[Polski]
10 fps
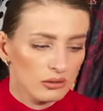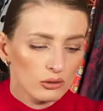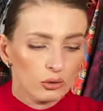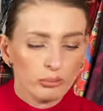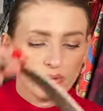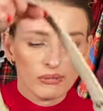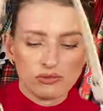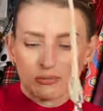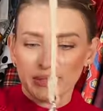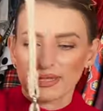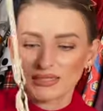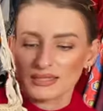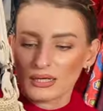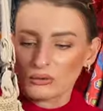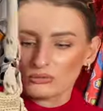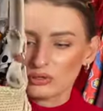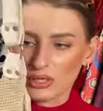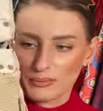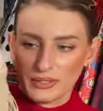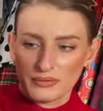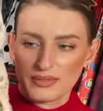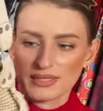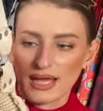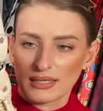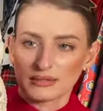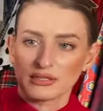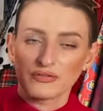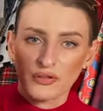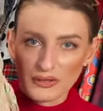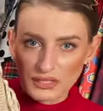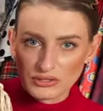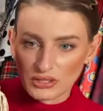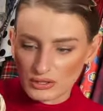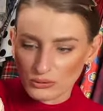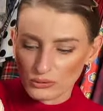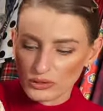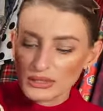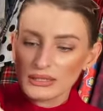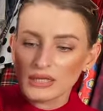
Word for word: Kupiłam sobie też taką torebkę za 12 zł,